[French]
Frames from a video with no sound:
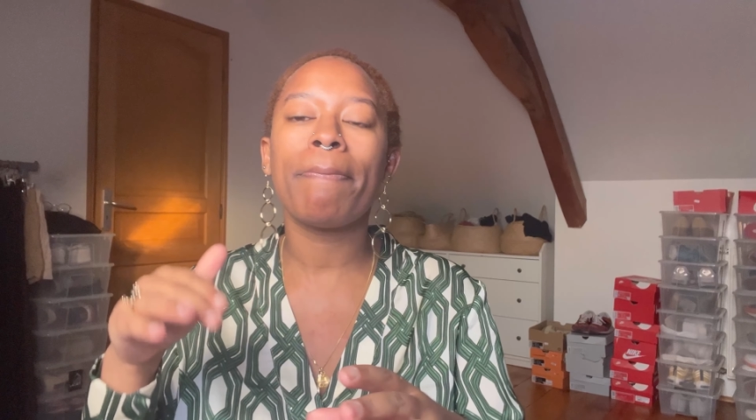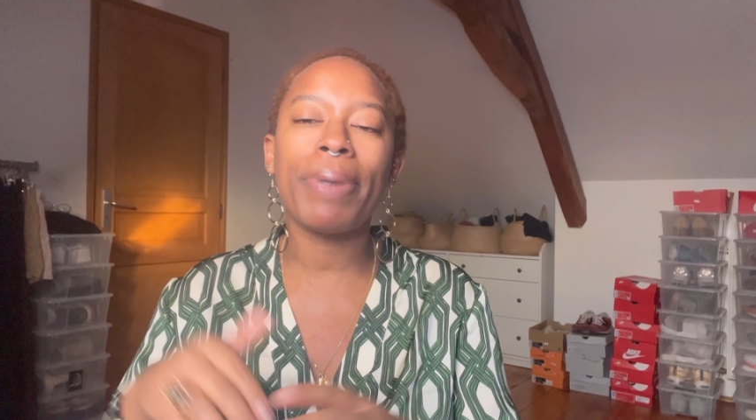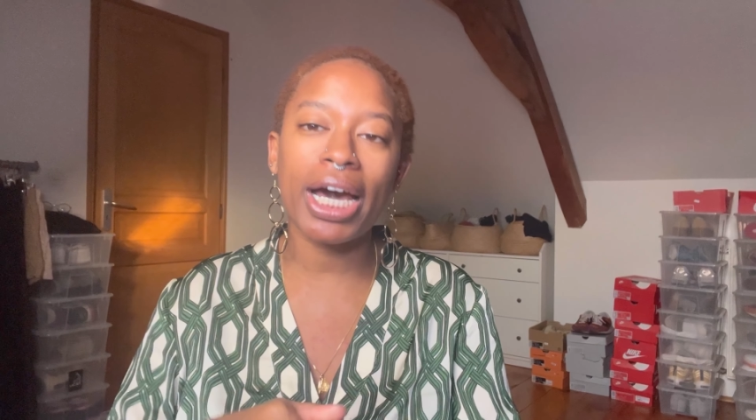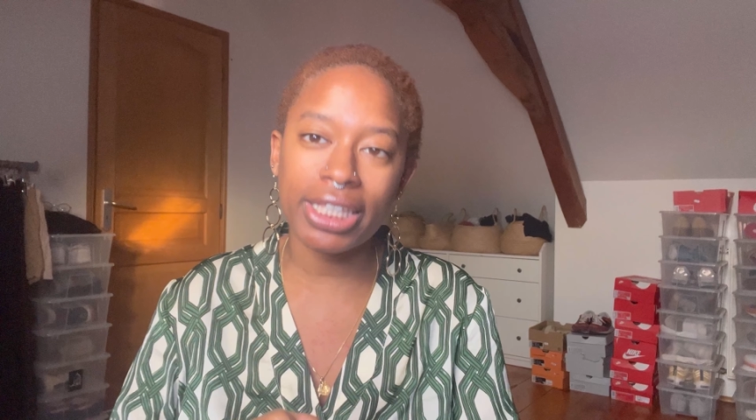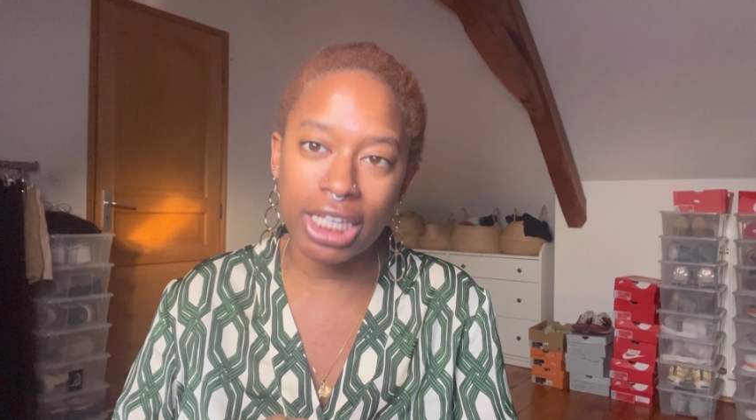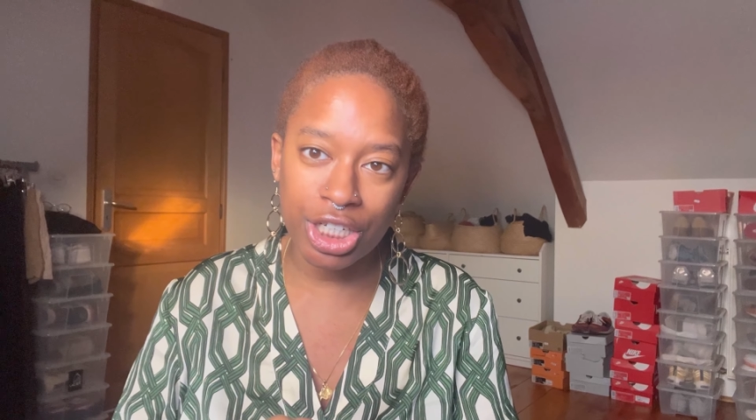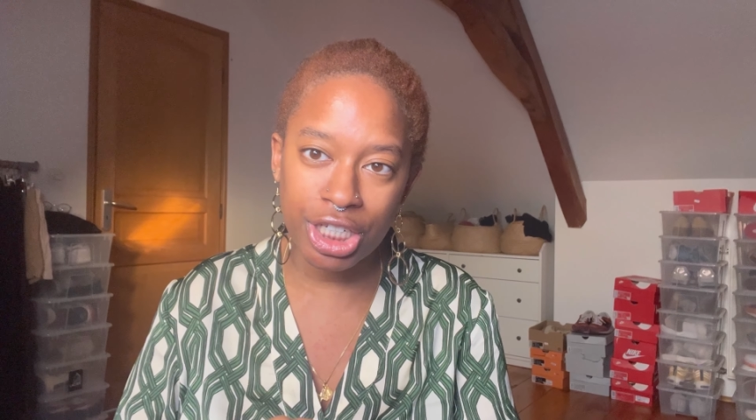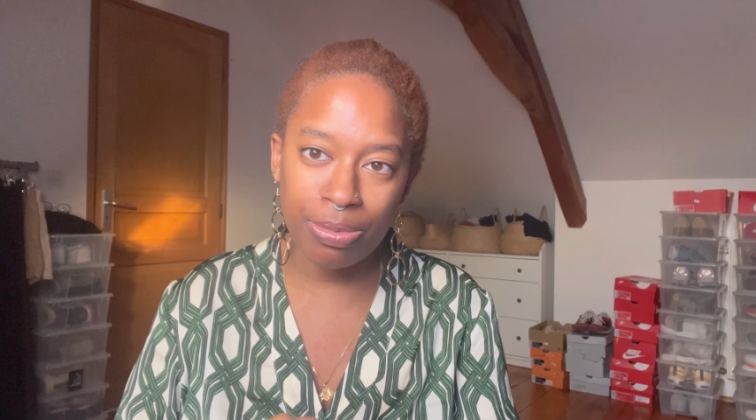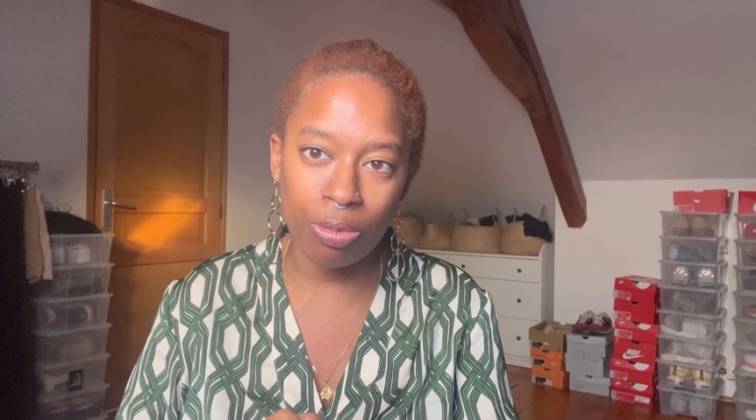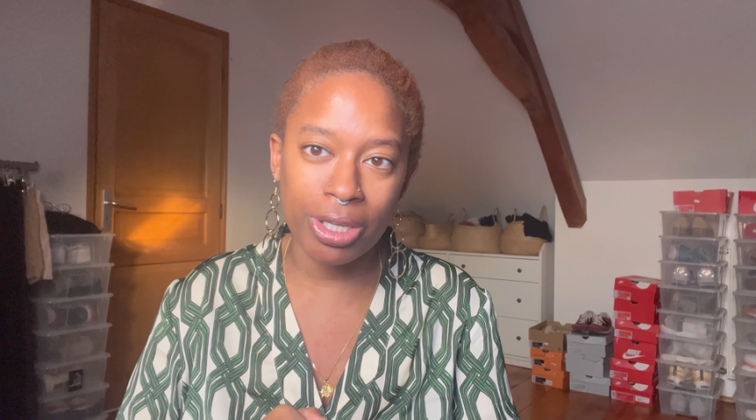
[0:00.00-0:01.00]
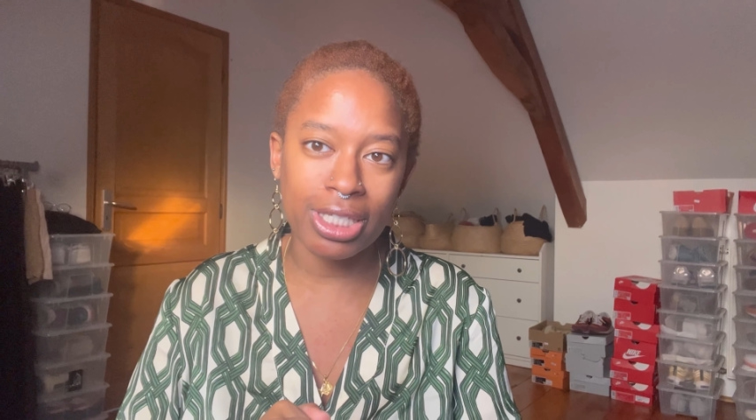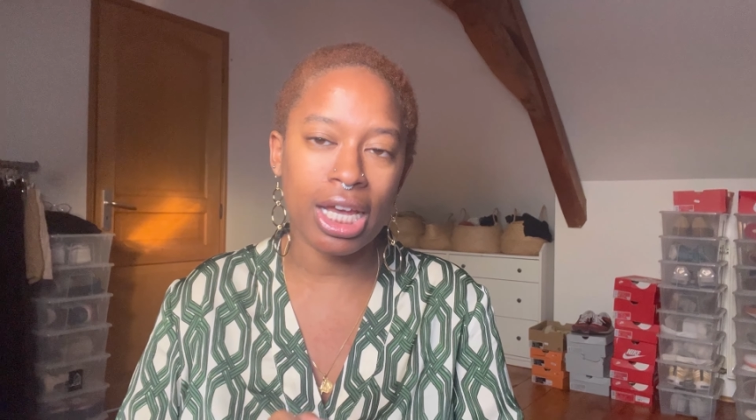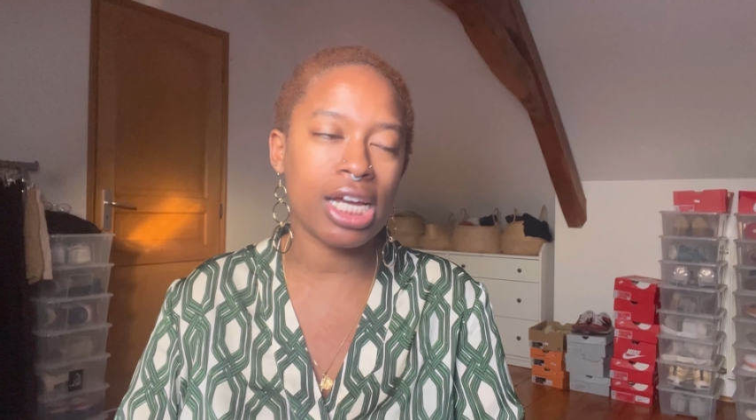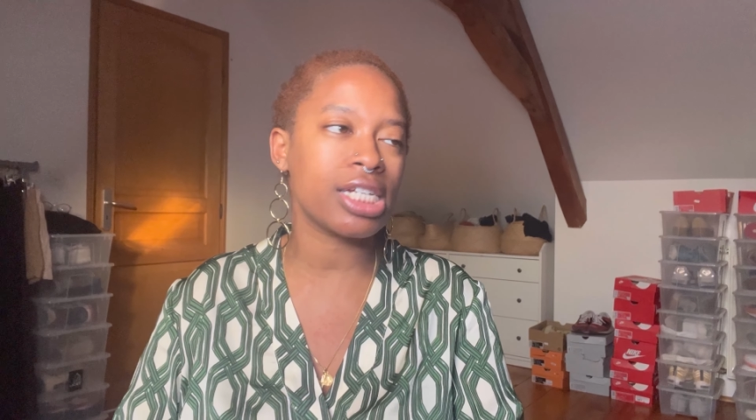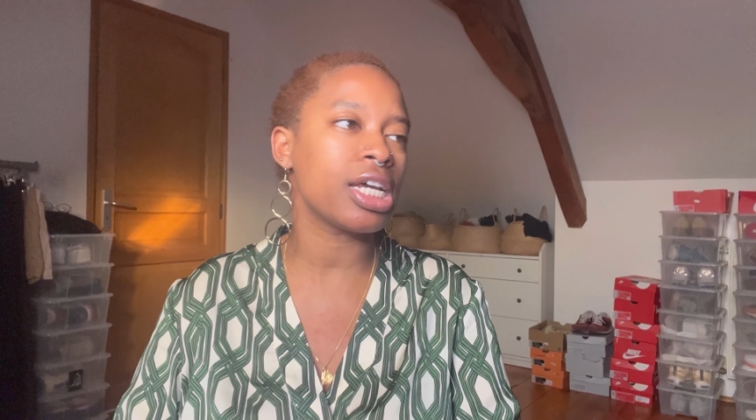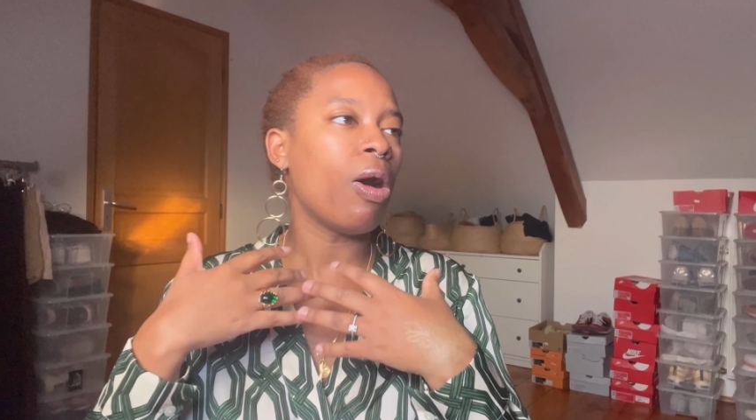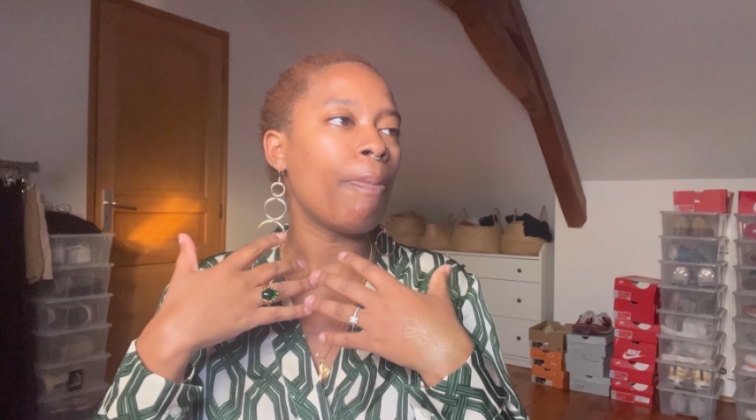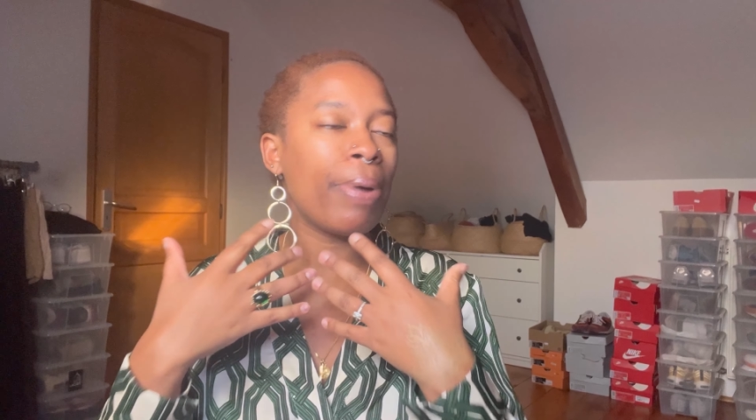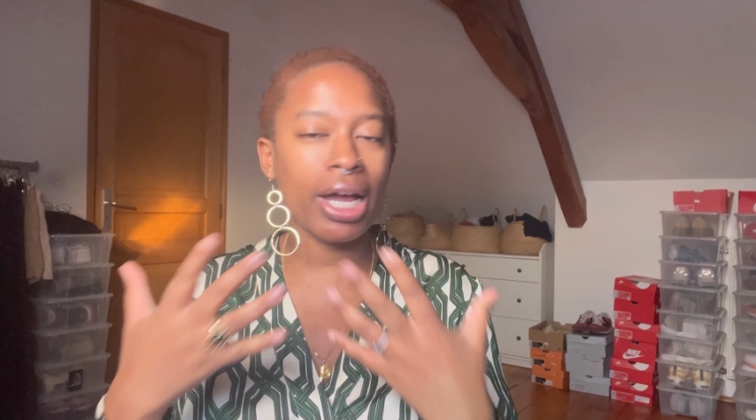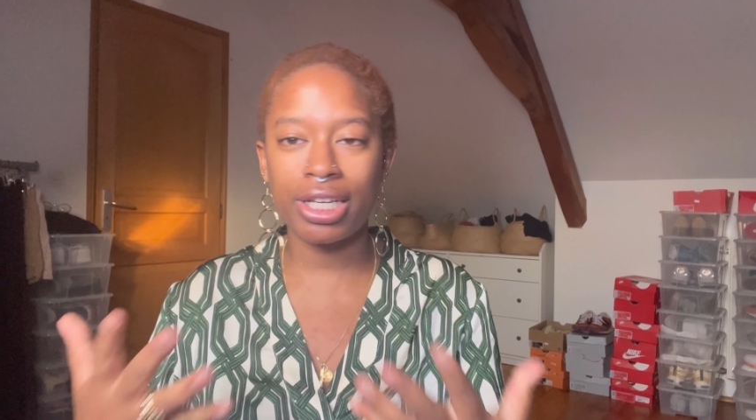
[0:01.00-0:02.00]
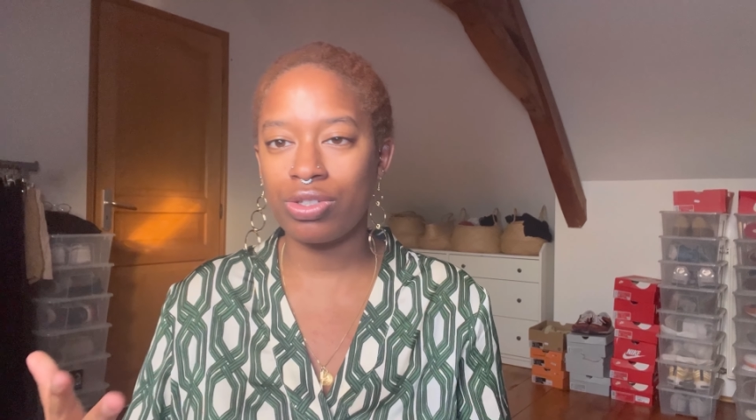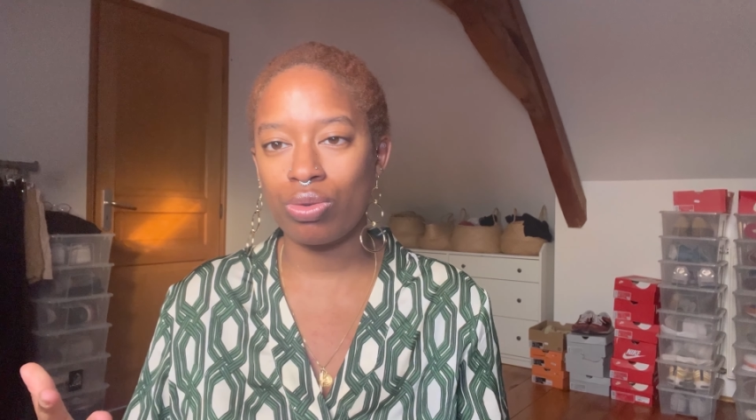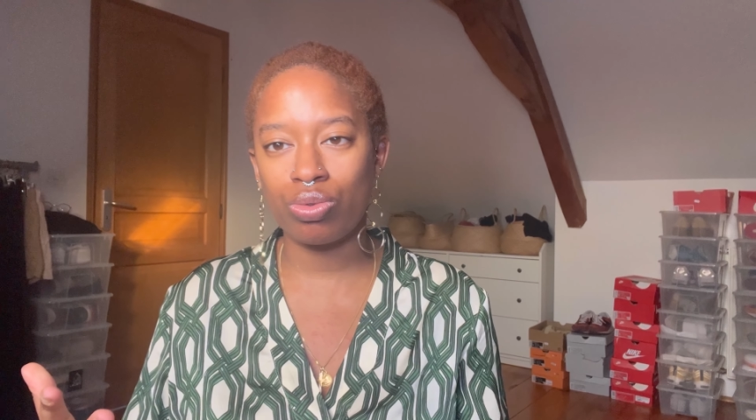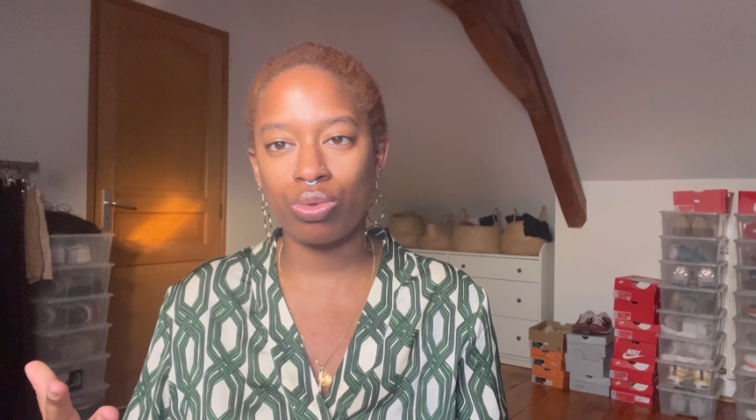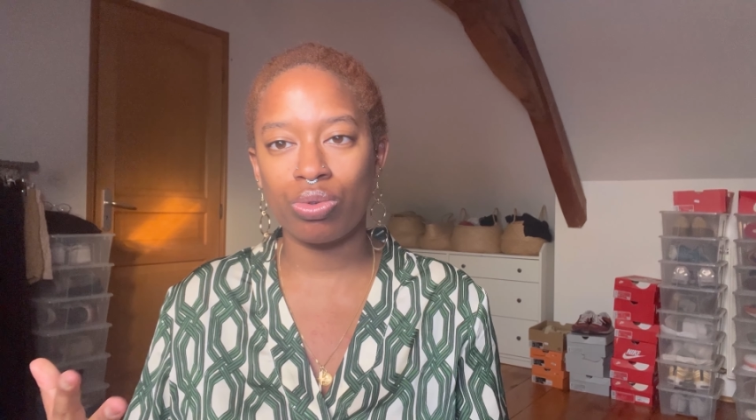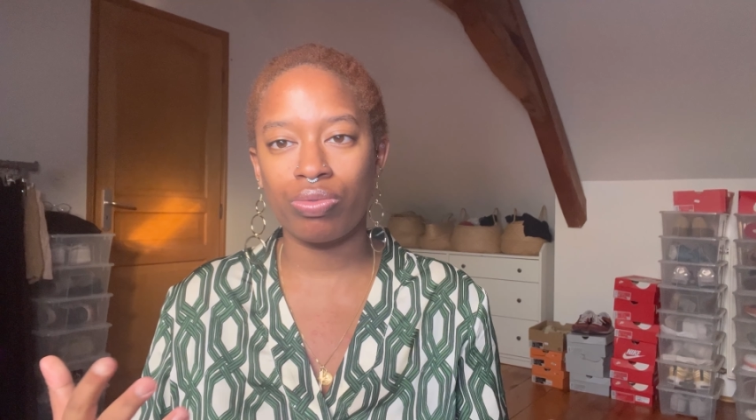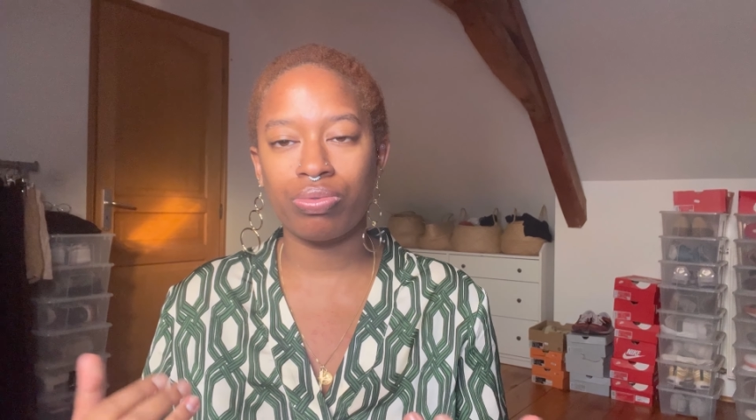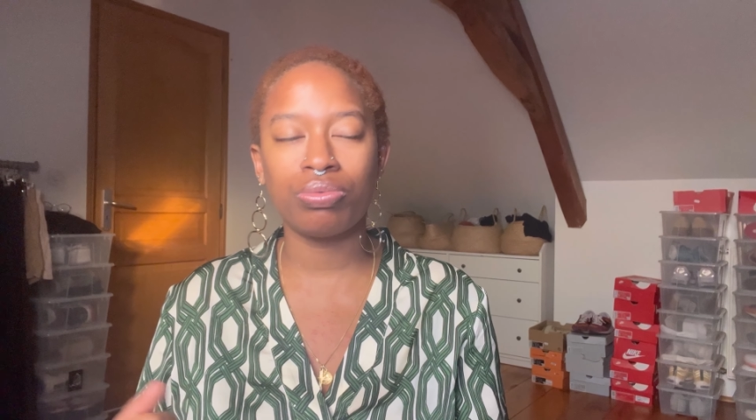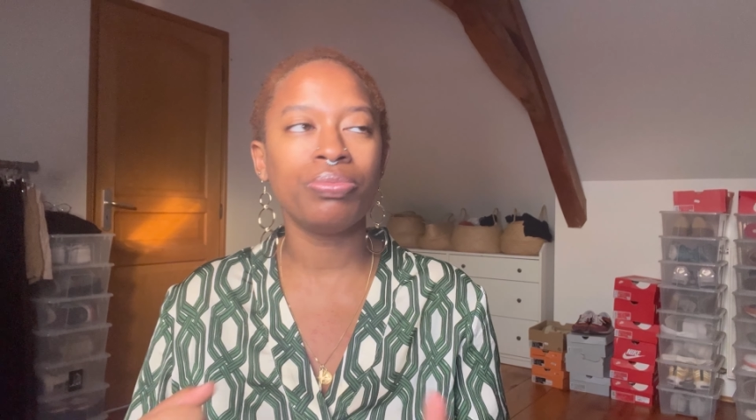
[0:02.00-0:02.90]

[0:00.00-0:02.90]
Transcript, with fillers: partagez mon message, parlez-en autour de vous,